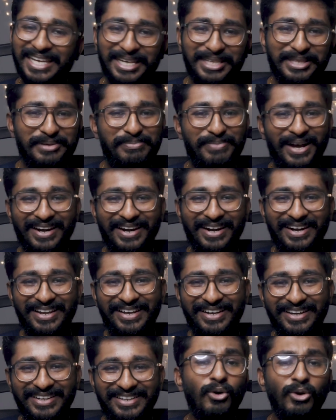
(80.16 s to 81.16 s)
நீங்கள்
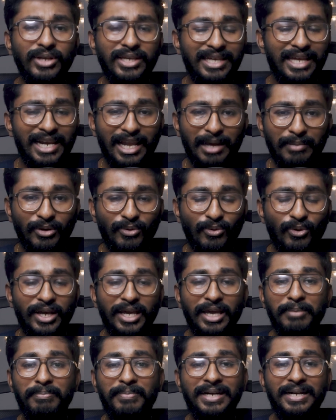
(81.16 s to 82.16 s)
எதிர்பார்க்கலாம் ப்ரோ எல்லாமே
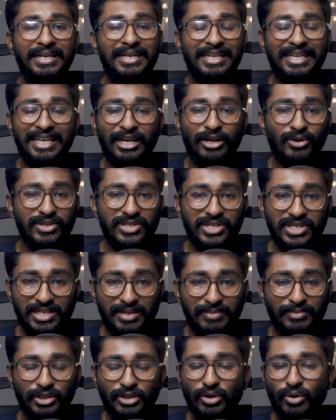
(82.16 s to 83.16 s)
ஓகே பட் என்னோட
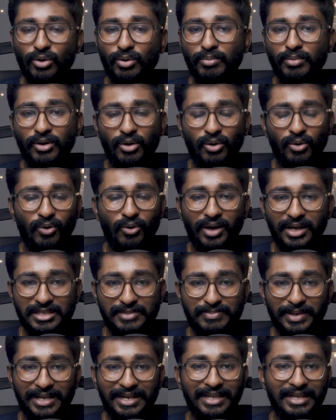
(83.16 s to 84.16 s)
சிஸ்டம் வந்து ரொம்ப
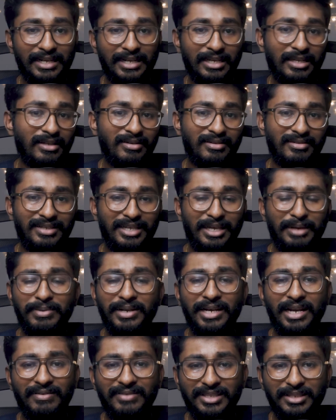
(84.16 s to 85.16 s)
லோவான ஸ்பெக்கில் இருக்குது
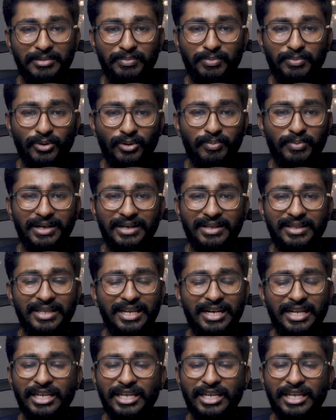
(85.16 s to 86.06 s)
எப்படி நான் வந்து இம்போர்ட் பண்ணுறது